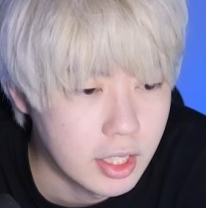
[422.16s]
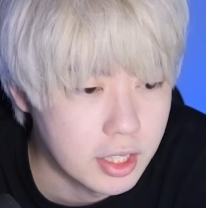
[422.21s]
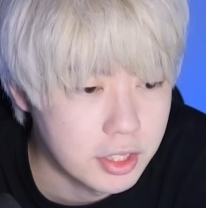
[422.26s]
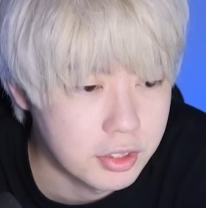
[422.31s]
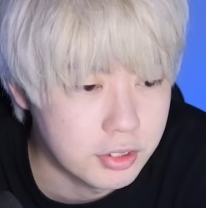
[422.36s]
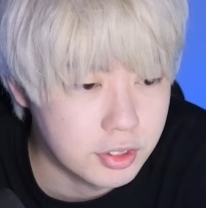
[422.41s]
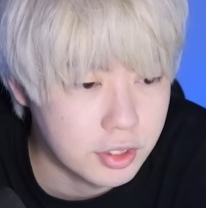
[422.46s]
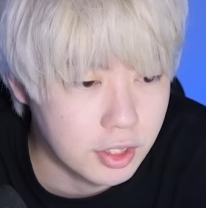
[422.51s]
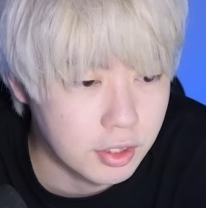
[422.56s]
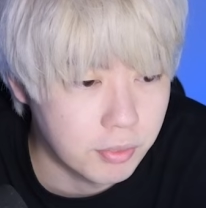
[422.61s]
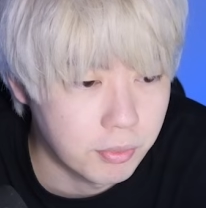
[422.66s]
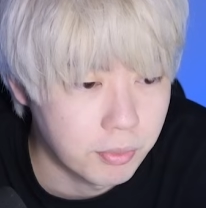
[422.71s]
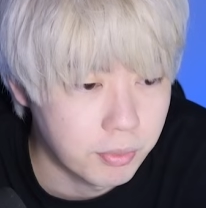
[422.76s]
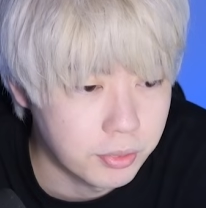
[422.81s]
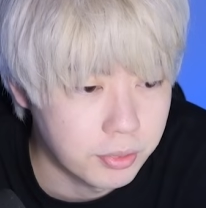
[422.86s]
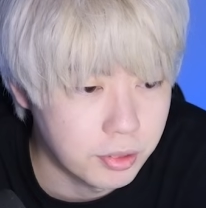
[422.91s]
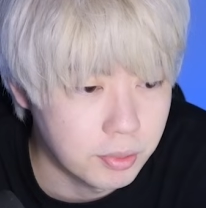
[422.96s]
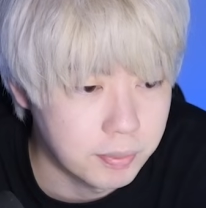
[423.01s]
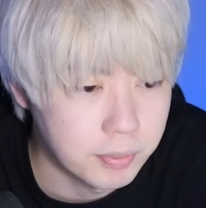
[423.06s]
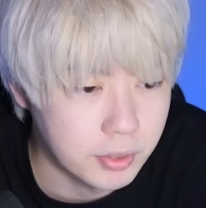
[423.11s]
えー、じゅうさん
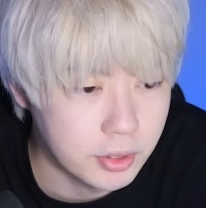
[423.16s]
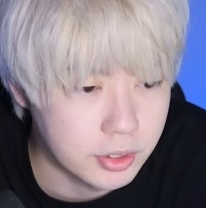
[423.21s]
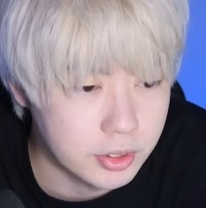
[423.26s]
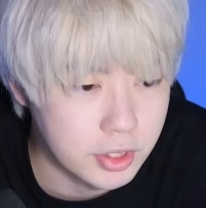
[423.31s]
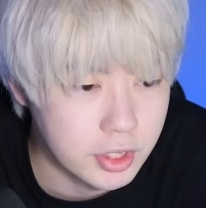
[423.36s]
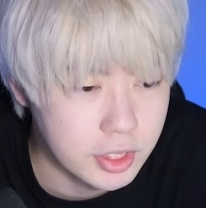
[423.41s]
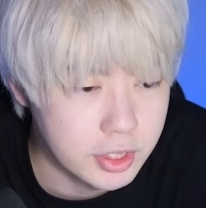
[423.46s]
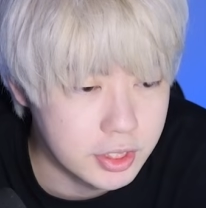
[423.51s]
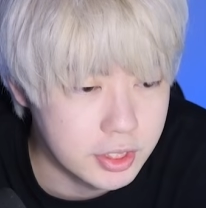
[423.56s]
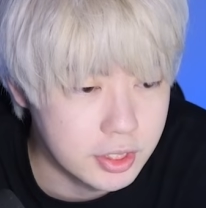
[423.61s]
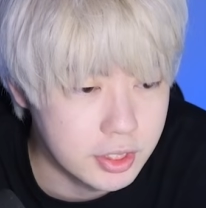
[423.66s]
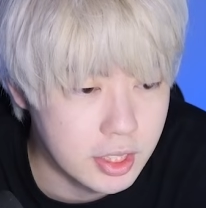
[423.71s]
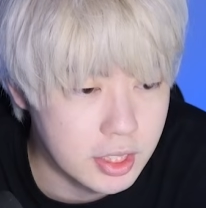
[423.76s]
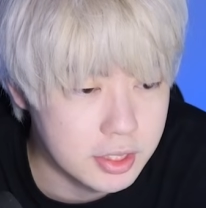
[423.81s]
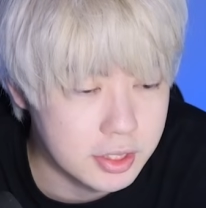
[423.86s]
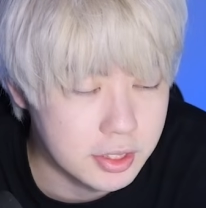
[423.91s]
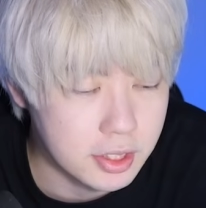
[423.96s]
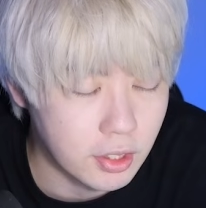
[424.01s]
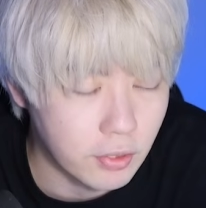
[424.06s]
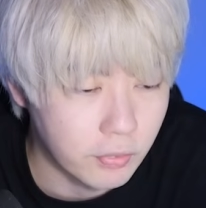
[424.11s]
ホールド防御率 いって
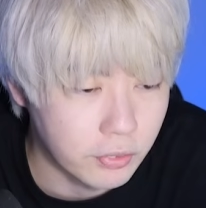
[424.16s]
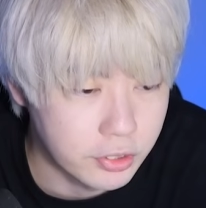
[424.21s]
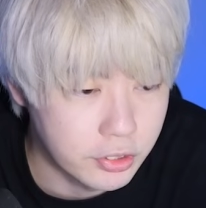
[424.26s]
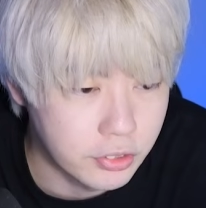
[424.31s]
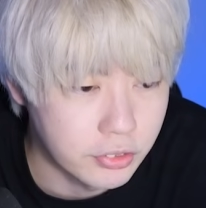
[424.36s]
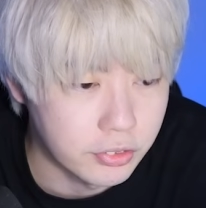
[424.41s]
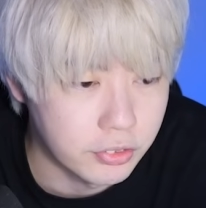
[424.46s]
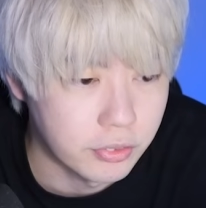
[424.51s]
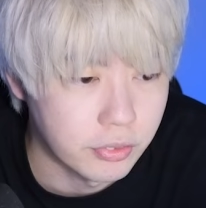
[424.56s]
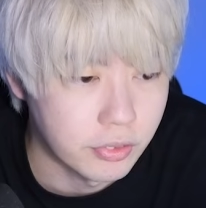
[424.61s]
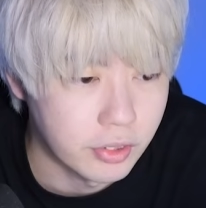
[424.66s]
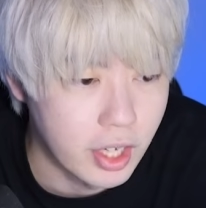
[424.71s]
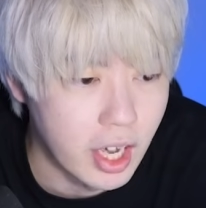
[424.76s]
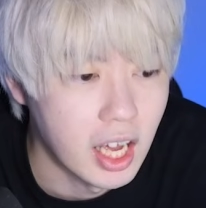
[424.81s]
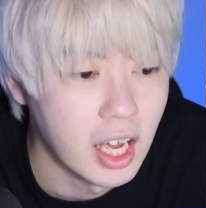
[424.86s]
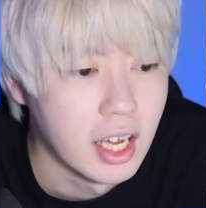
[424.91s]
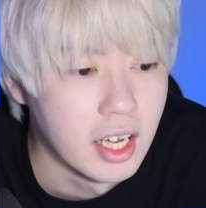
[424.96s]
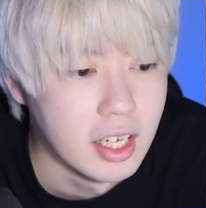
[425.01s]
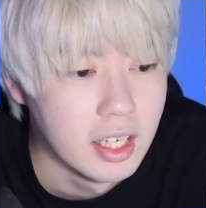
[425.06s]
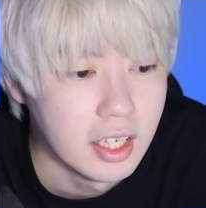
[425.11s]
んぜろきゅう という
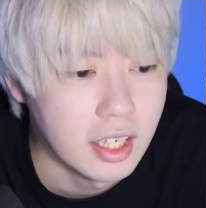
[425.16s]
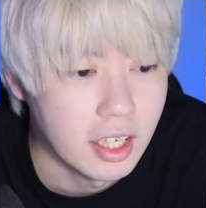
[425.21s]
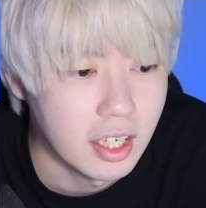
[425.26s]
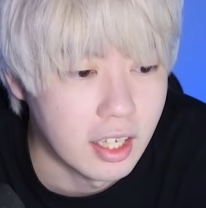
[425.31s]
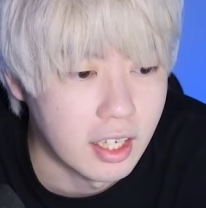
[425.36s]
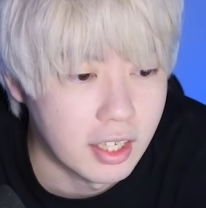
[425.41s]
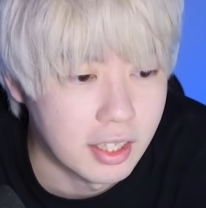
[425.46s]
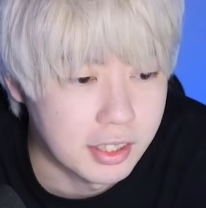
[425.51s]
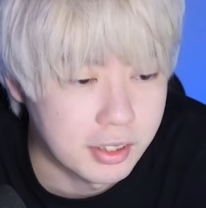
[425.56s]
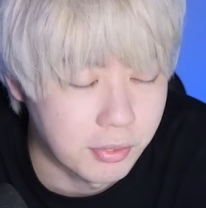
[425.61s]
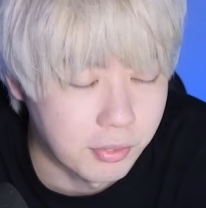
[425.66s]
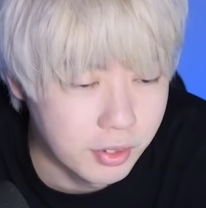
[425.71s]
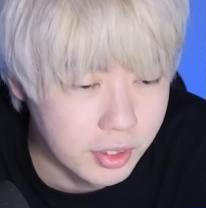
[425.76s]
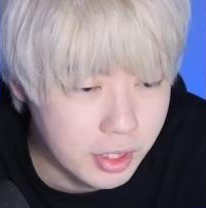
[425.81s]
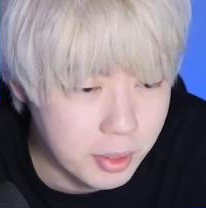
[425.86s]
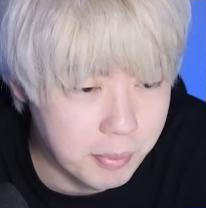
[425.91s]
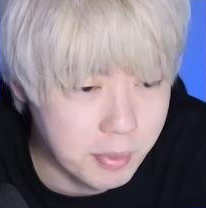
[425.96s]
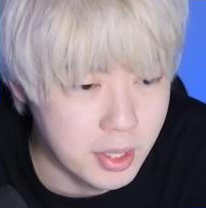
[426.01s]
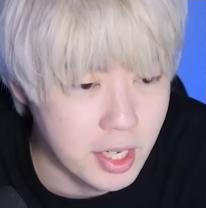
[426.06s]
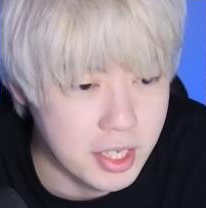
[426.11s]
ね、えー、と
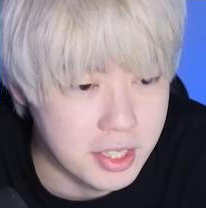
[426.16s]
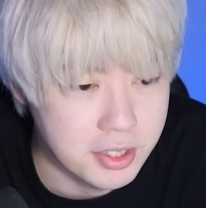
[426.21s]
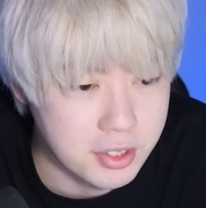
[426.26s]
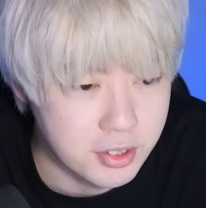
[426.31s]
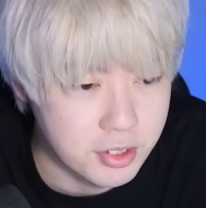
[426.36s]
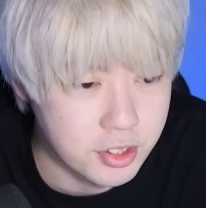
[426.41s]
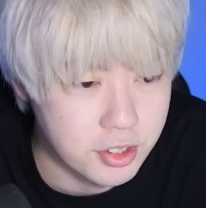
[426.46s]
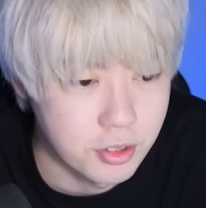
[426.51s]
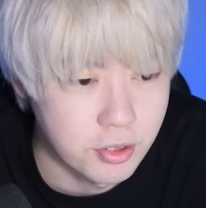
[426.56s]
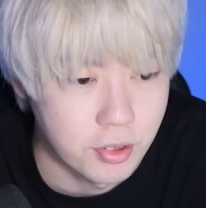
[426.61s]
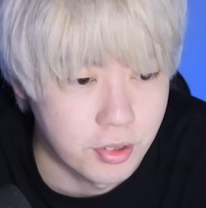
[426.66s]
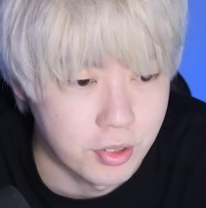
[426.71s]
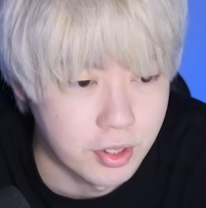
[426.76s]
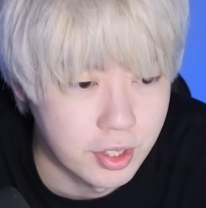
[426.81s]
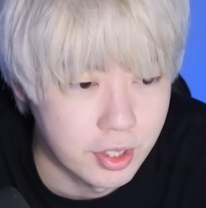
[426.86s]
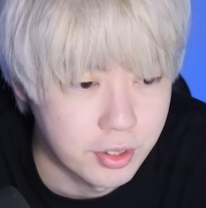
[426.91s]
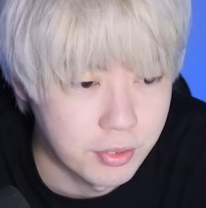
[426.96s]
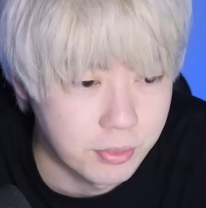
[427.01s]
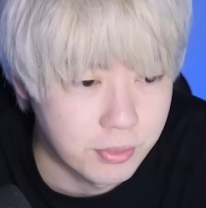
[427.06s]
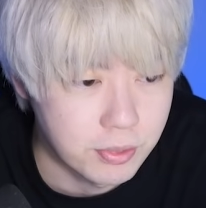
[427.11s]
んでもない数字を、
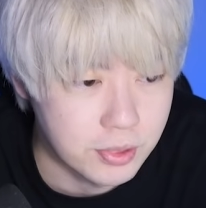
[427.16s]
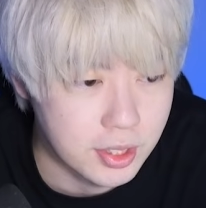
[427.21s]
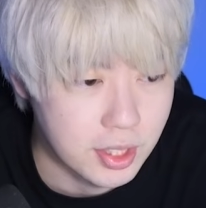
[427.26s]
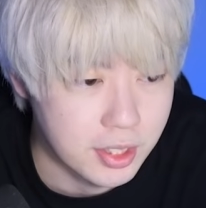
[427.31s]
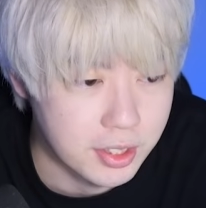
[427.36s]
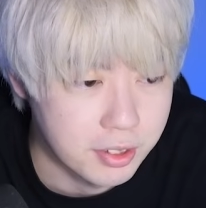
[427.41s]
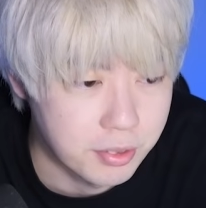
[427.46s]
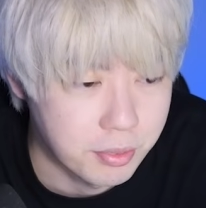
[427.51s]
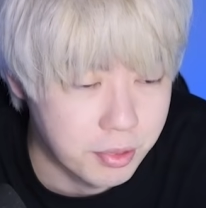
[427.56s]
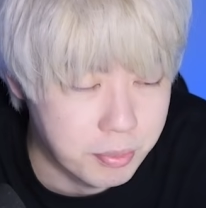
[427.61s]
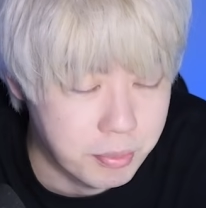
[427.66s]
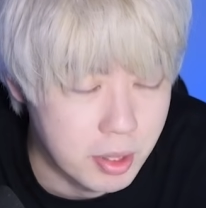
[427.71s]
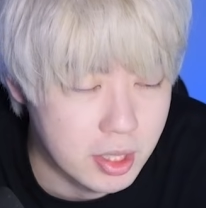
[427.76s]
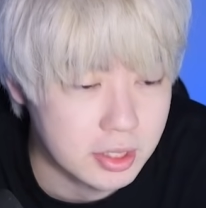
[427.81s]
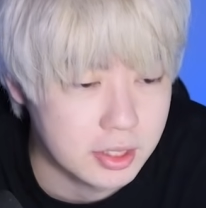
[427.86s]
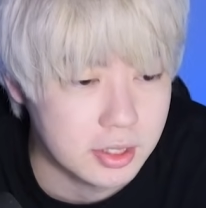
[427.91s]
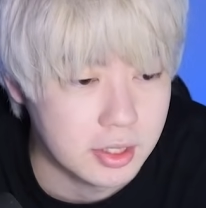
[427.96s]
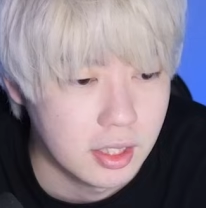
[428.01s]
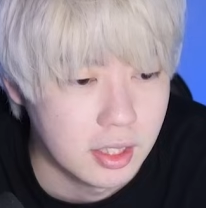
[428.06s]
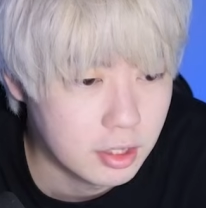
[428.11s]
えー、残されており
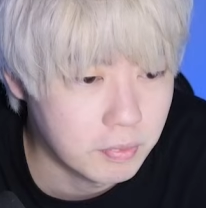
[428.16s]
ます。